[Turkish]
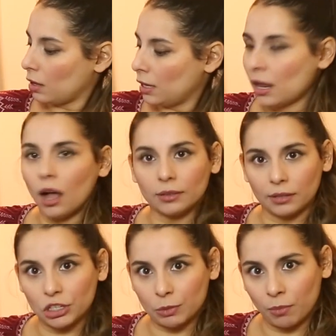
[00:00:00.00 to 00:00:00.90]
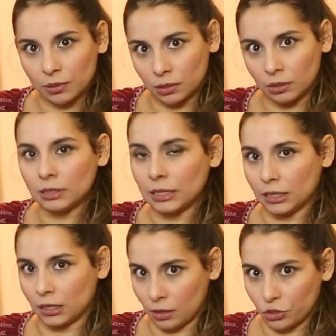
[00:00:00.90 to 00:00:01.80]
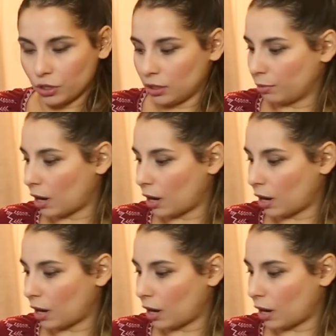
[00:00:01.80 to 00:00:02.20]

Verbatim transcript: Yine alt değiştirme matının da linkini aşağıda